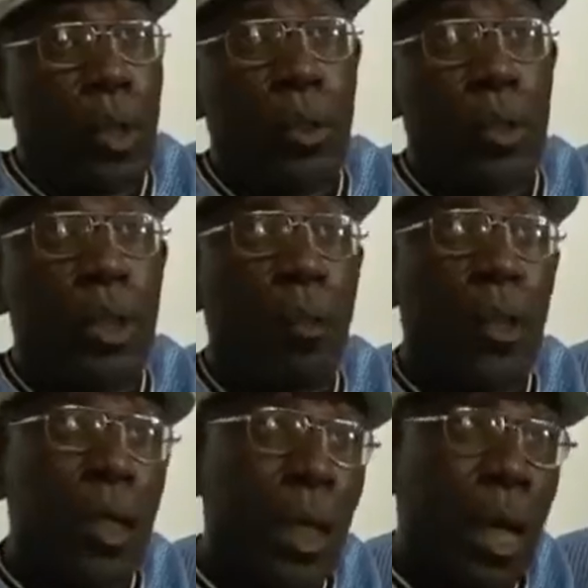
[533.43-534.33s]
a que un día a
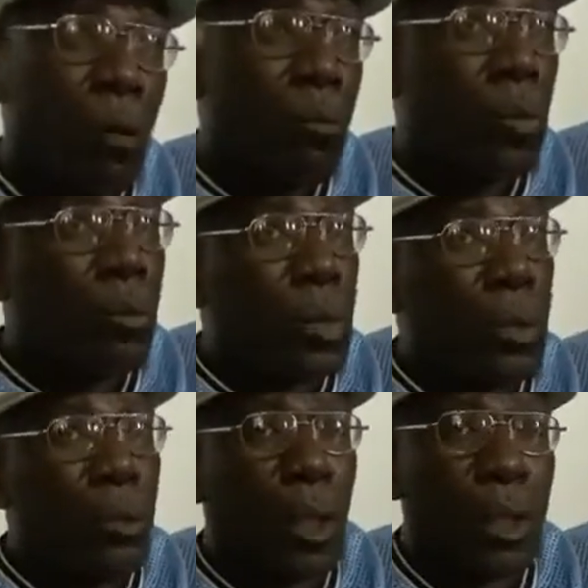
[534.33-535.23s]
ver que le hagan un
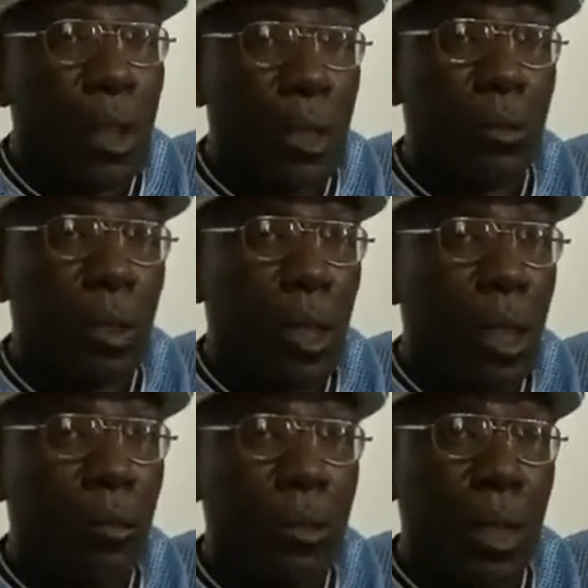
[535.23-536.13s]
monumento a Ignacio, que le
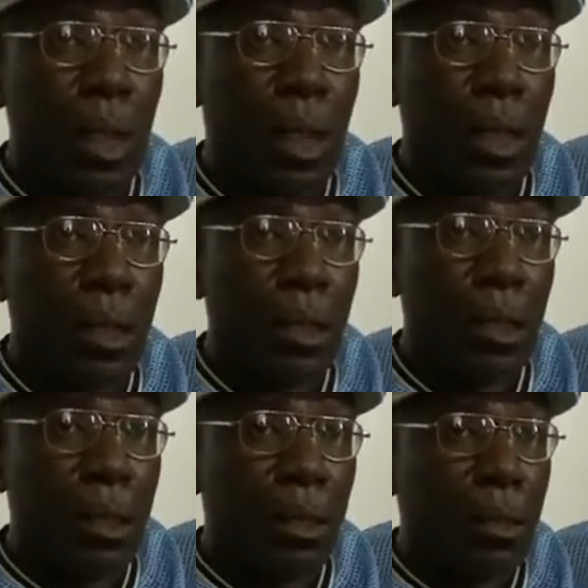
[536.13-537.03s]
hagan una,
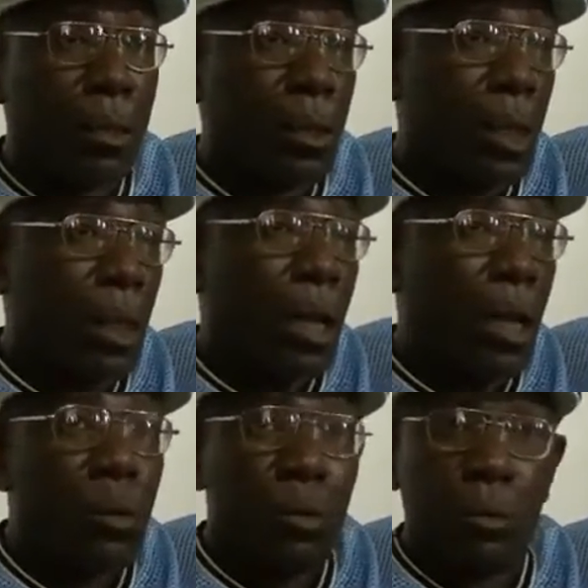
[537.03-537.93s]

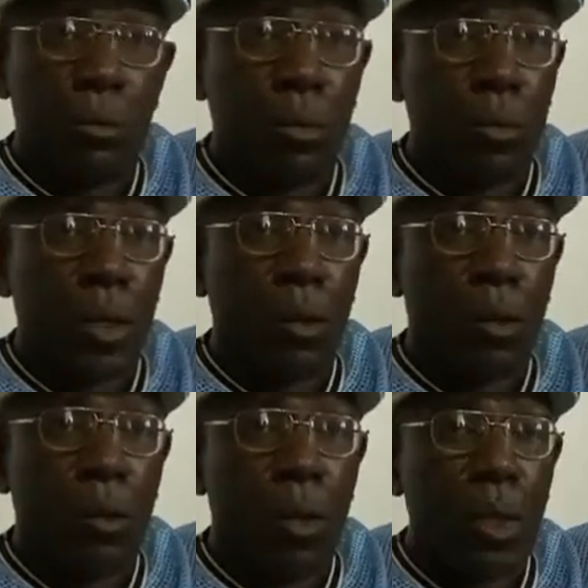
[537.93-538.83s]
algo que lo
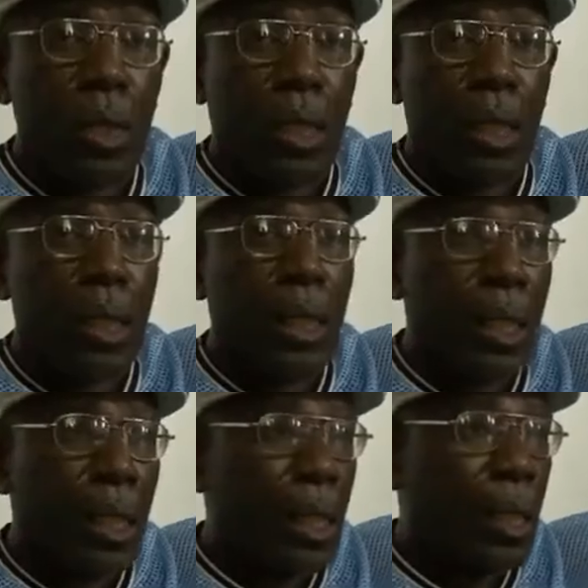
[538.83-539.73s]
recuerde y que, y
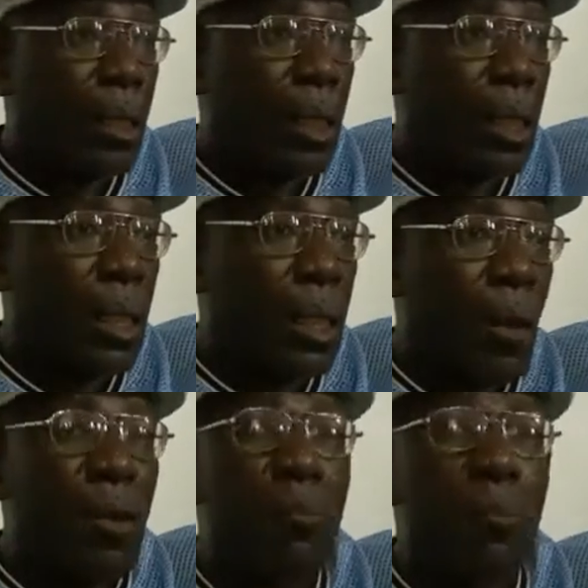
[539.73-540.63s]
que, y
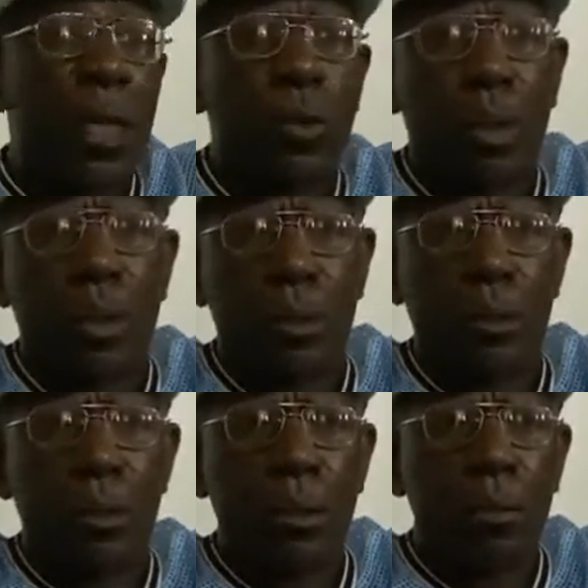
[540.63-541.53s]
hablen más sobre
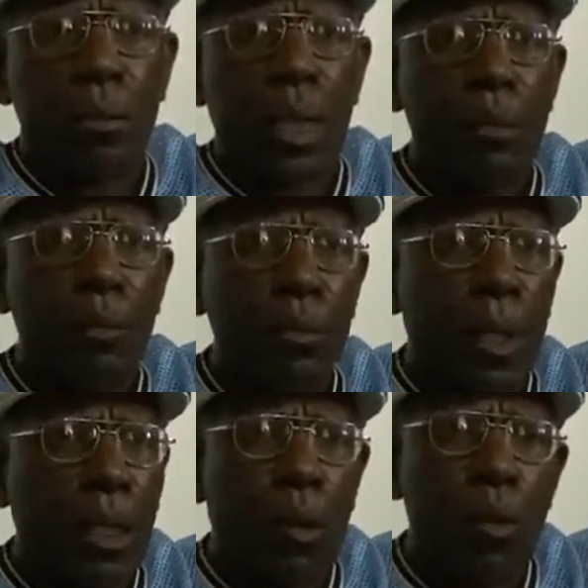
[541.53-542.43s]
para que,
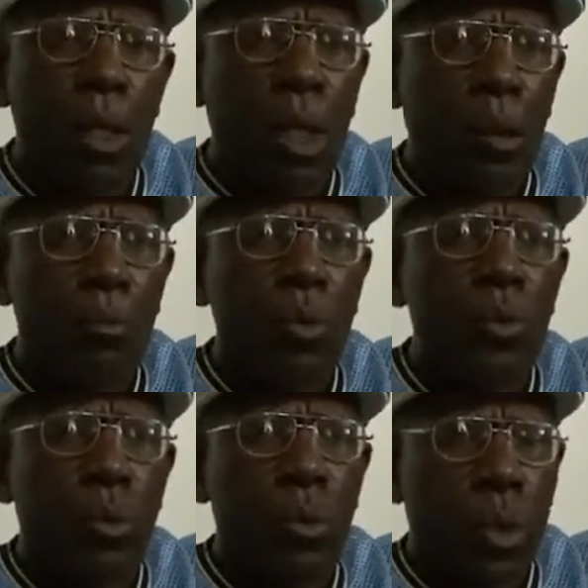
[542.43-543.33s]
para que Cuba, el
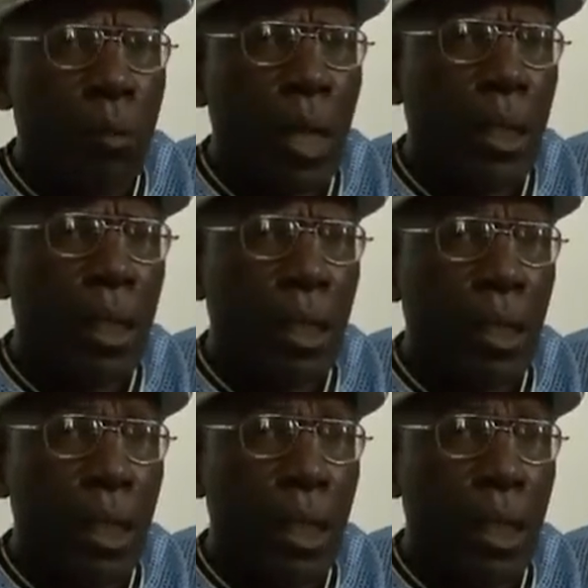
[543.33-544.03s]
mundo conozca más que,